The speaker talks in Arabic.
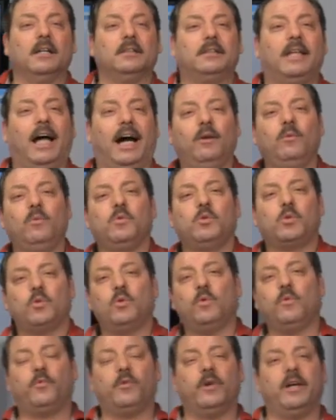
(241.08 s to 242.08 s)
تعالوا
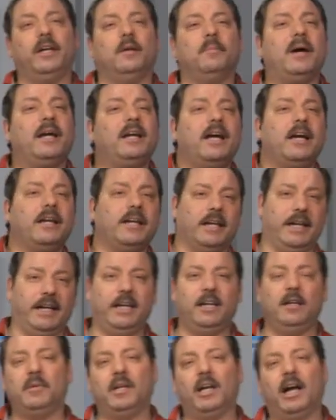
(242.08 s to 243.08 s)
نشوف المنهج
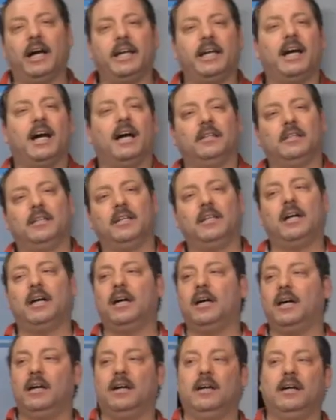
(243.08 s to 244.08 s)
العلمي الحقيقه
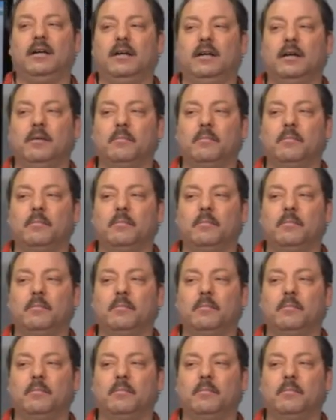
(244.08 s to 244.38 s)
عندنا آه،